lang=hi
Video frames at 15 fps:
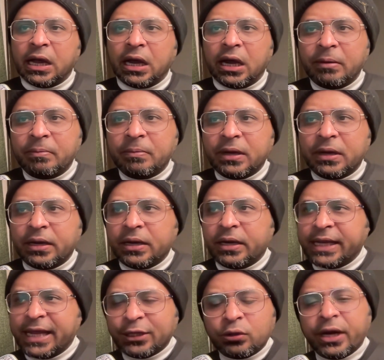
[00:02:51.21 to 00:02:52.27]
अब
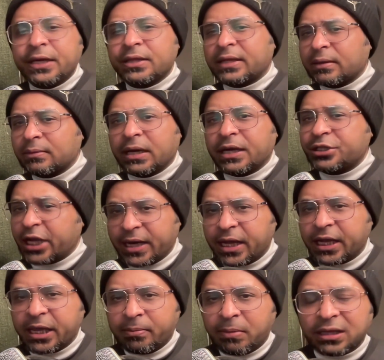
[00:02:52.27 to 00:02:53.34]
ये तो नहीं चाइना
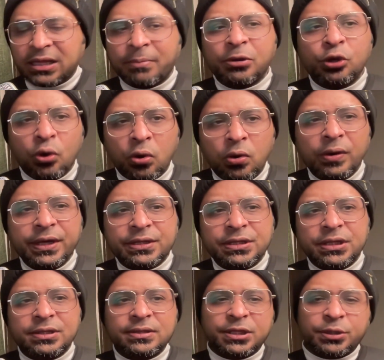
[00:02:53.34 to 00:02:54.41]
की बात हम क्यों इस
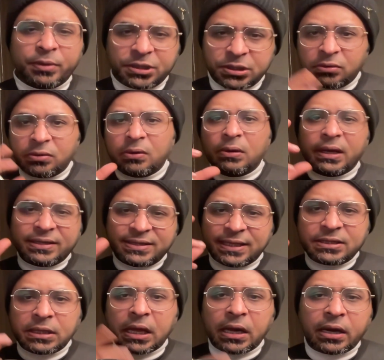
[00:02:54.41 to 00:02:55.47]
चीज़ सिचुएशन को
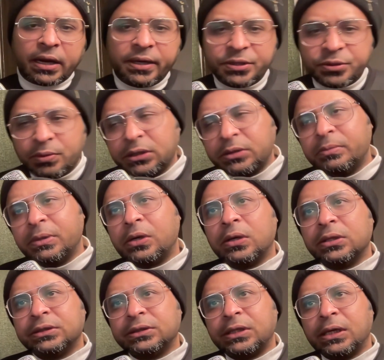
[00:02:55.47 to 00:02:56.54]
एसेस कर रहे हैं इस वक्त
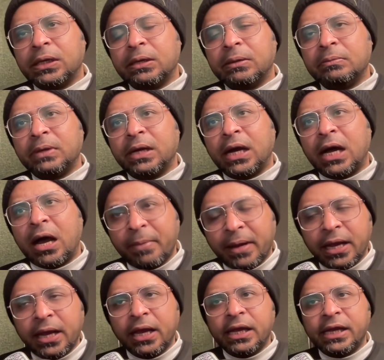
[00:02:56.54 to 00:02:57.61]
बिकॉज
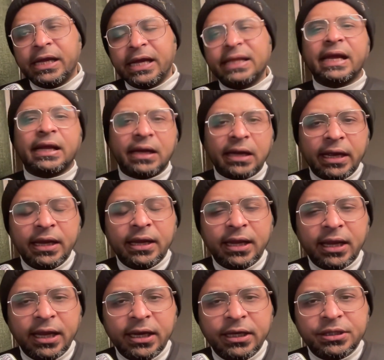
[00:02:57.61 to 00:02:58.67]
हमें ये देखना है
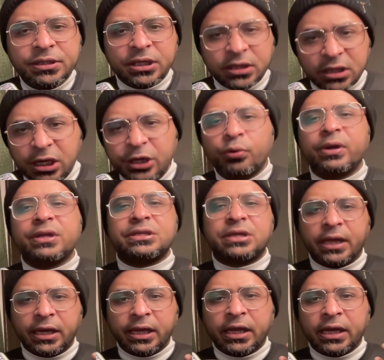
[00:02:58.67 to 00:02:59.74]
कि जनरल टूरिस्ट
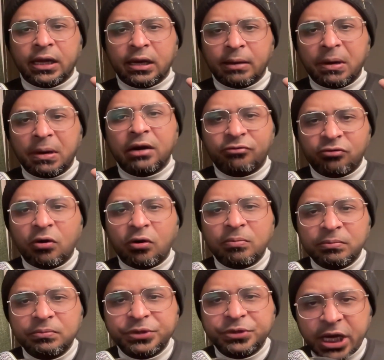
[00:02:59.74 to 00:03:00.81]
के लिए अपार्ट
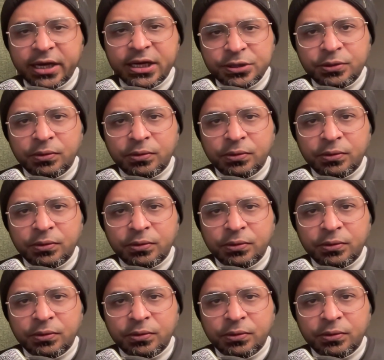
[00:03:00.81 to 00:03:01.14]
फ्रॉम चाइनीज़